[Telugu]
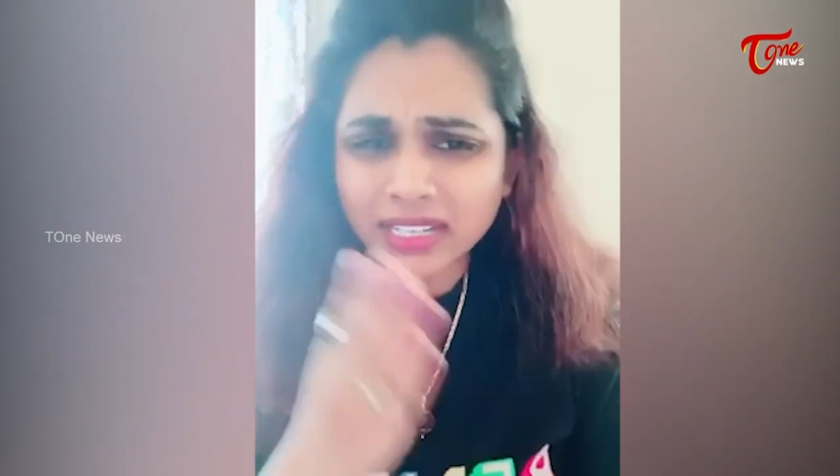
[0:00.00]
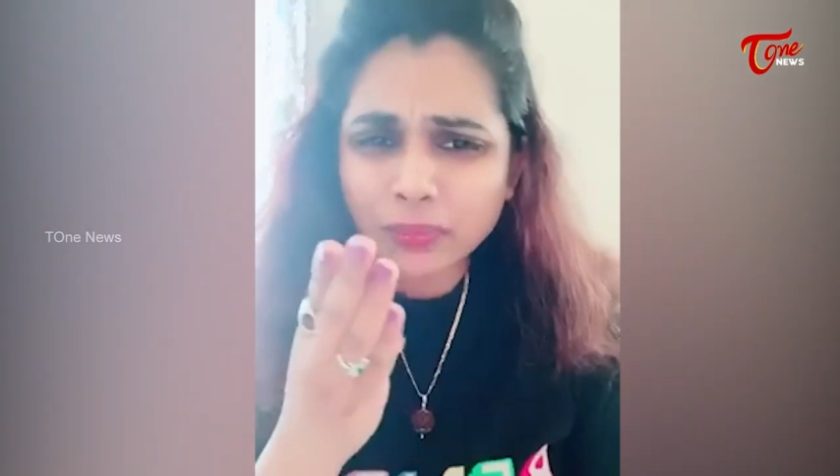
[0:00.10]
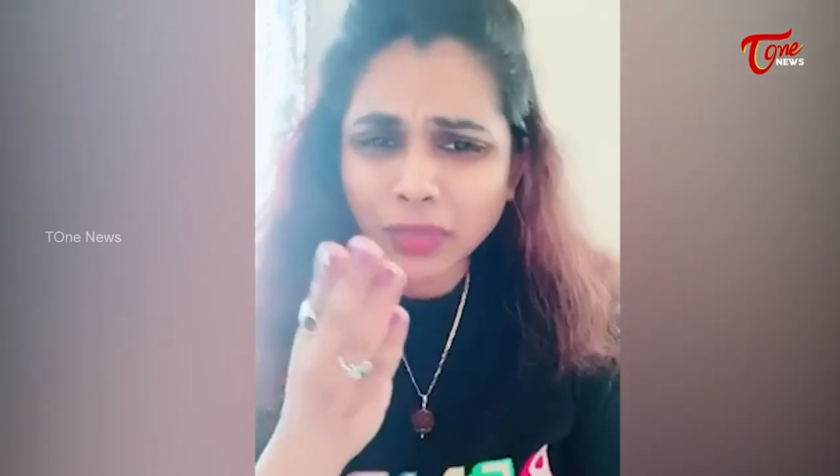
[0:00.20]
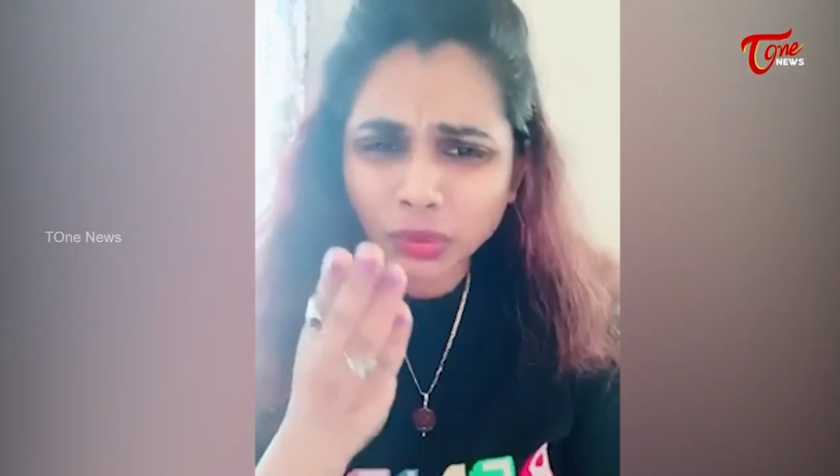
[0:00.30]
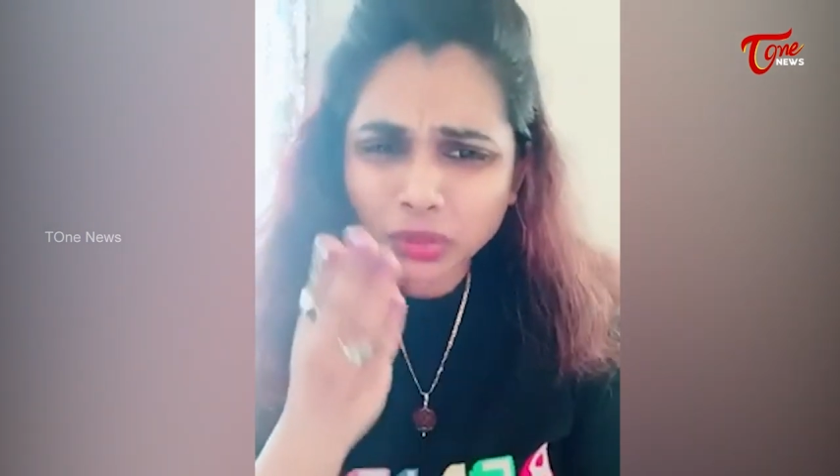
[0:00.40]
నీ
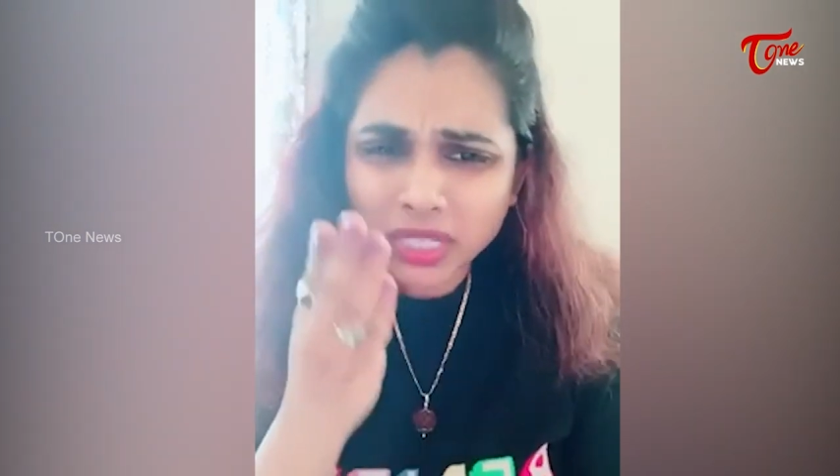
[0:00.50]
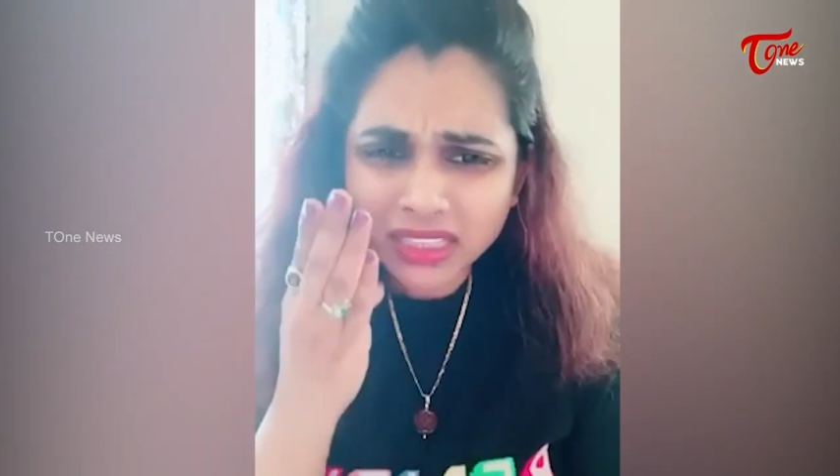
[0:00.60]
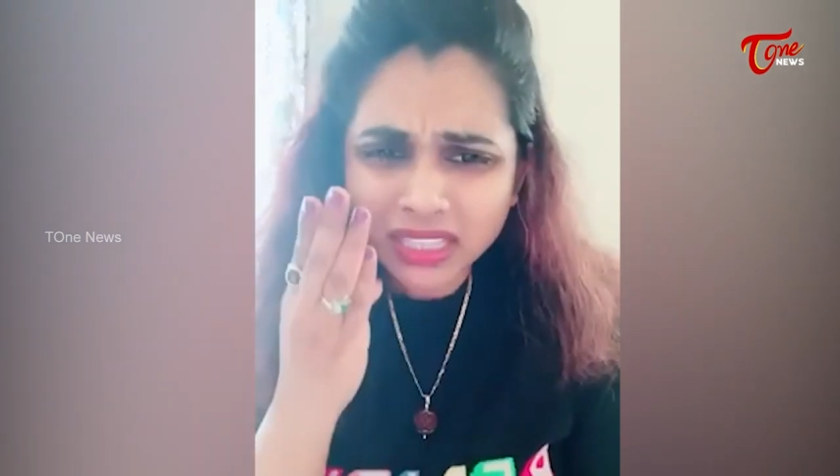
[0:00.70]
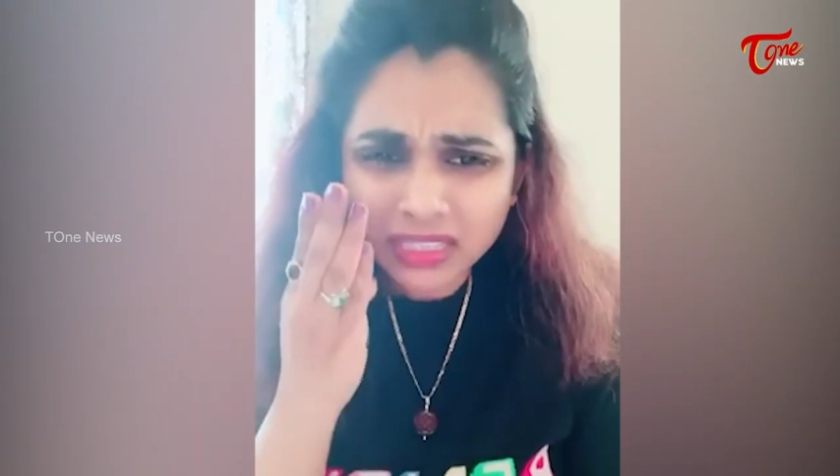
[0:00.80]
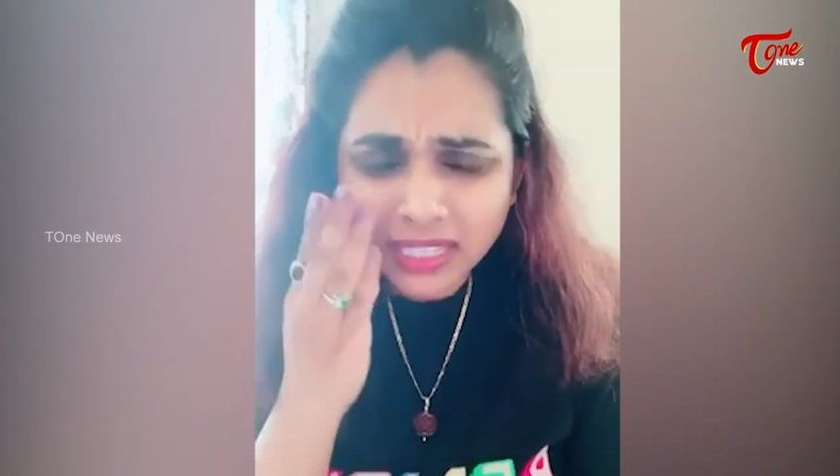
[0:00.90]
బతుకు
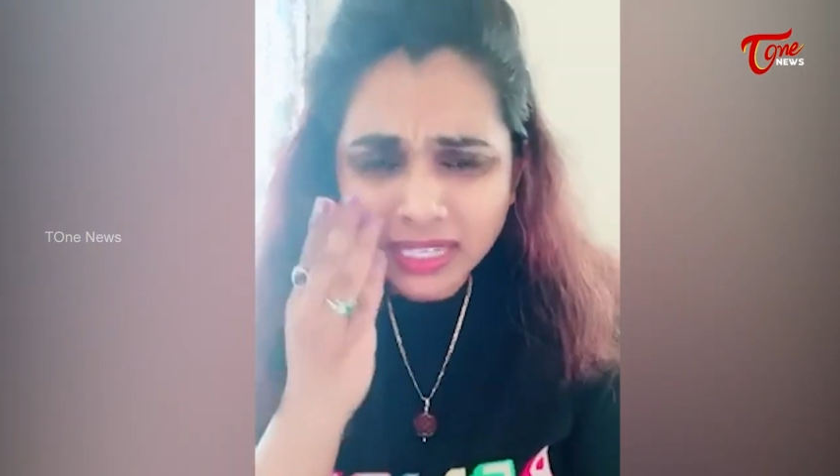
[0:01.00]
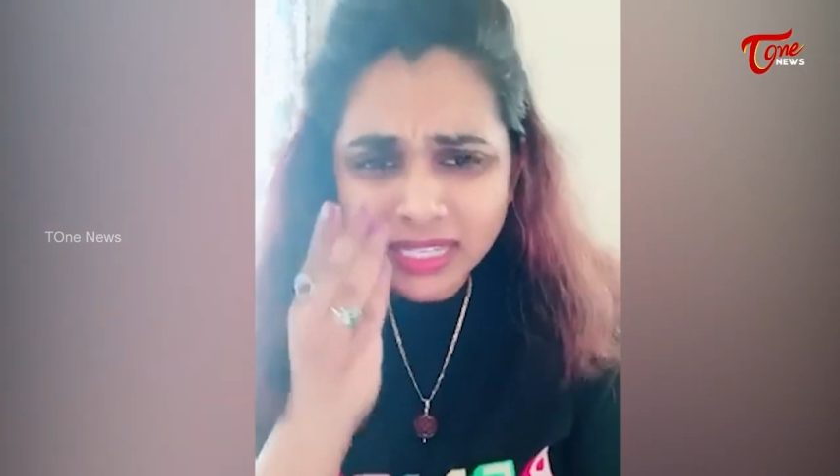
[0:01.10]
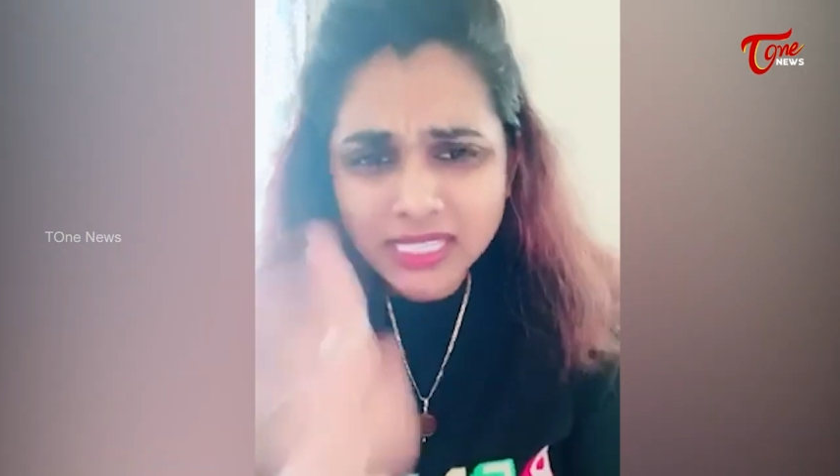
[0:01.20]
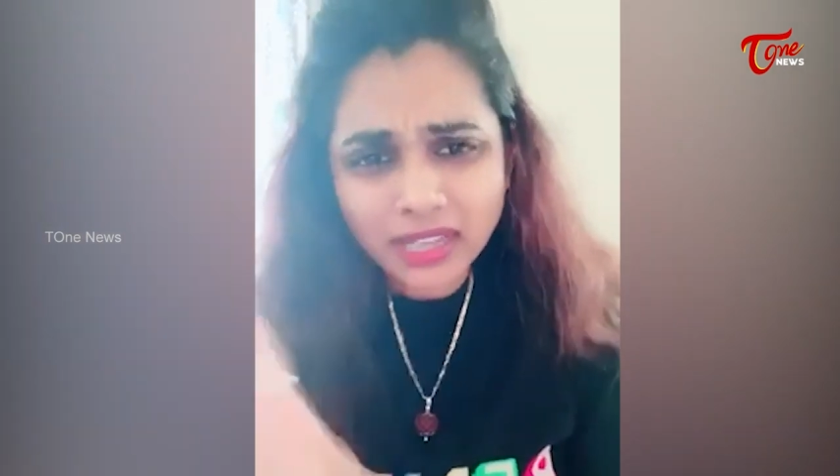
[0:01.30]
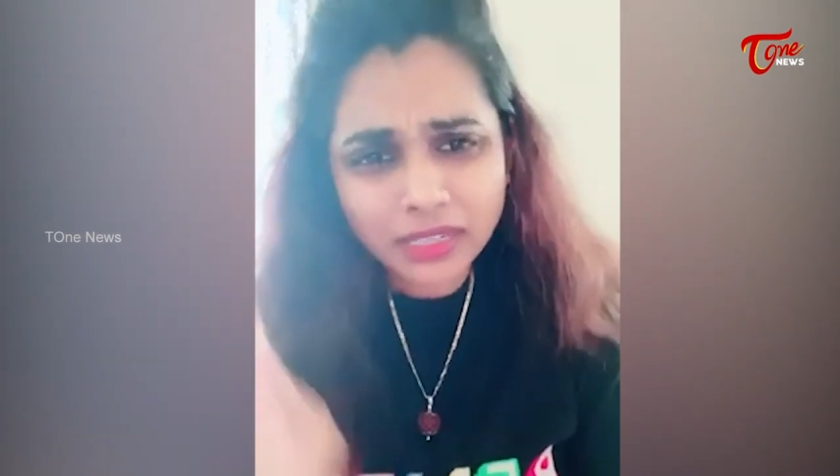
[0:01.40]
ఎంత
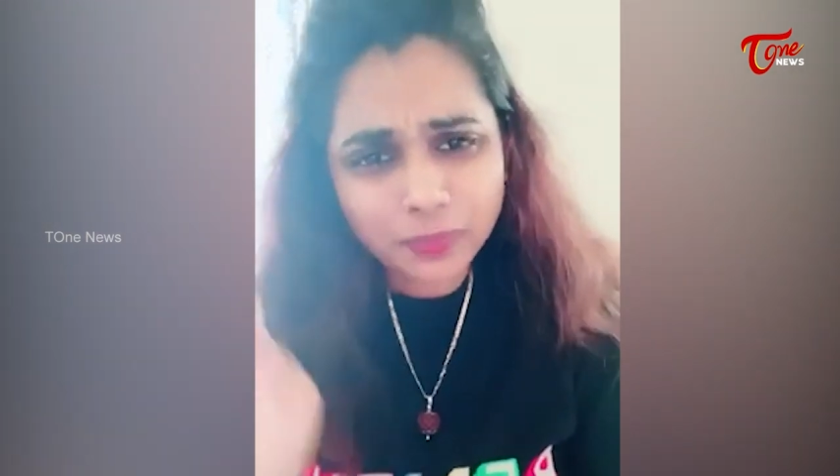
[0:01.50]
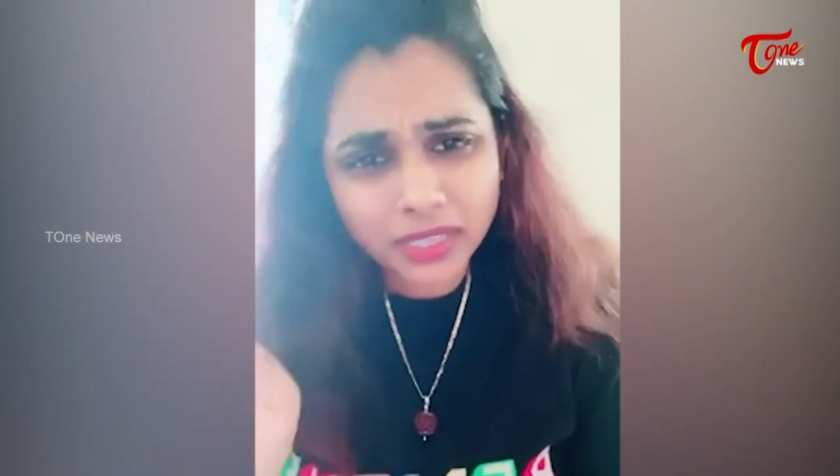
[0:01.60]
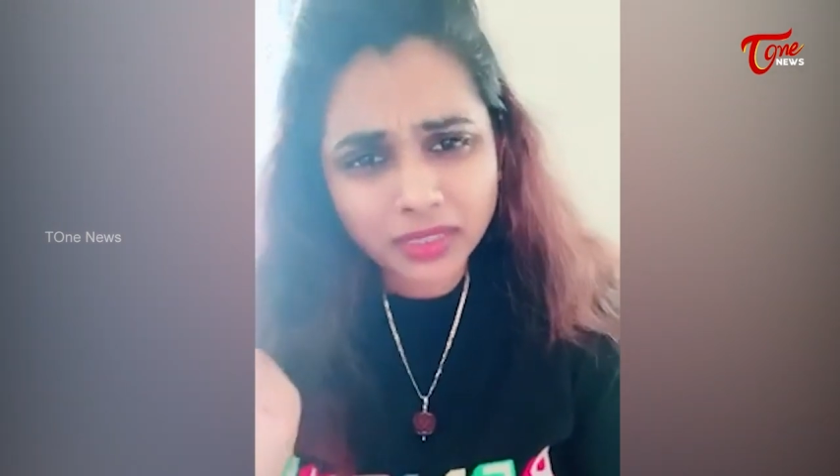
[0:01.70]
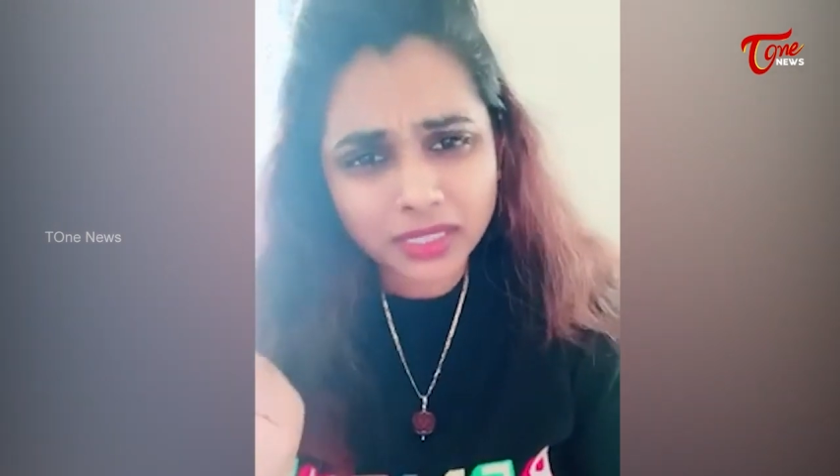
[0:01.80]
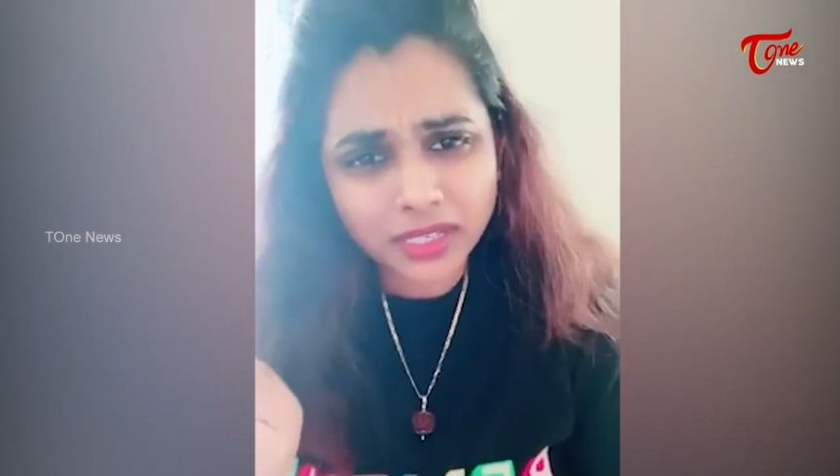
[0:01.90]

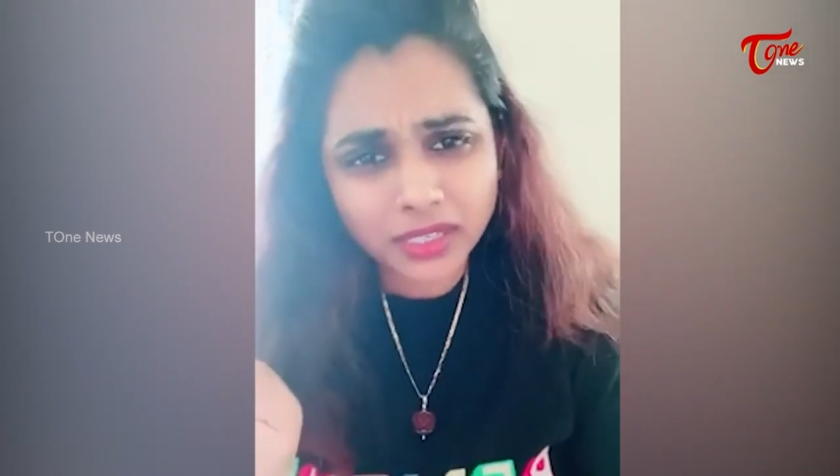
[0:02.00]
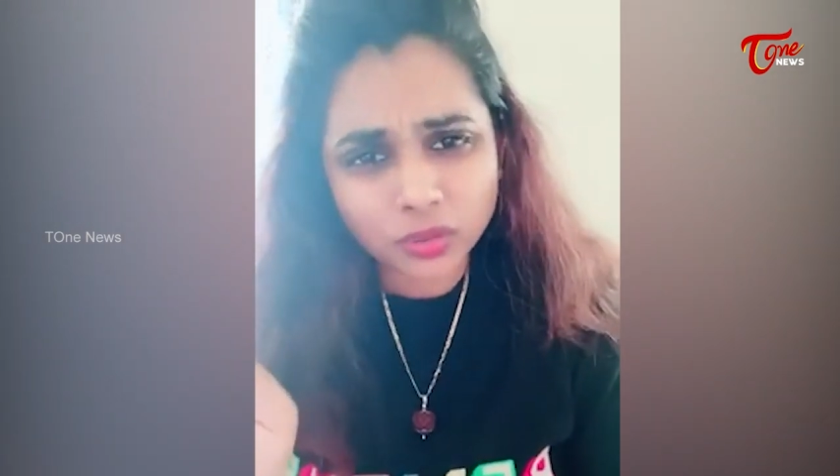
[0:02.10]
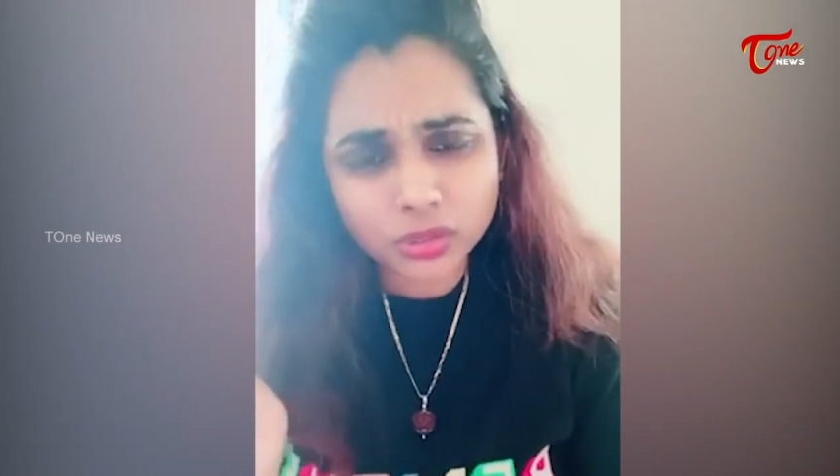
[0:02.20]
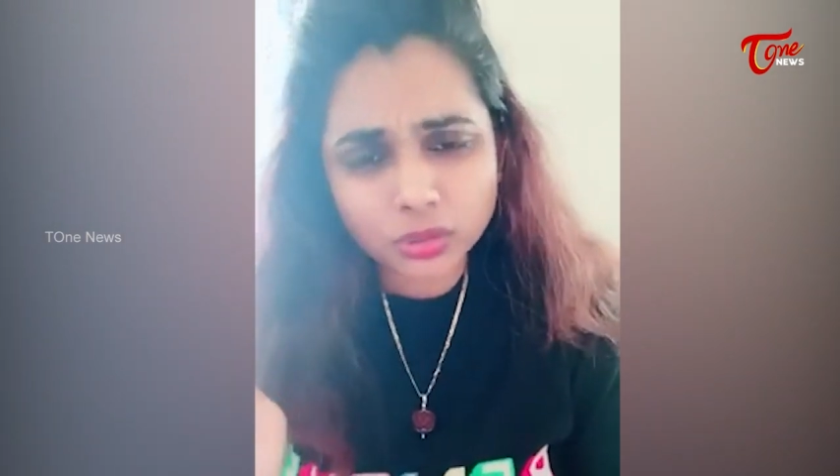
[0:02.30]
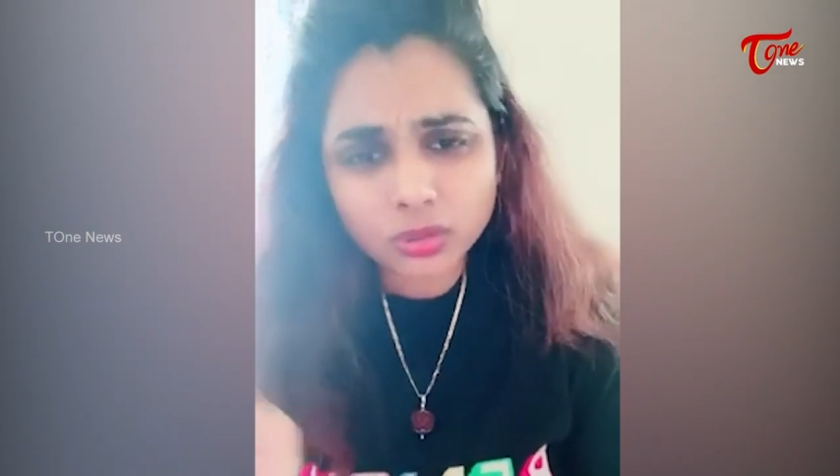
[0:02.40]
దిగజారిపోయిందంటే
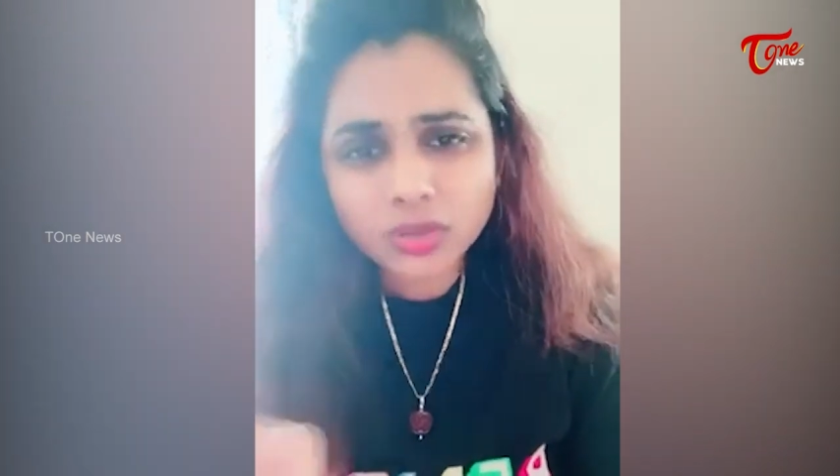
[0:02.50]
ఈరోజు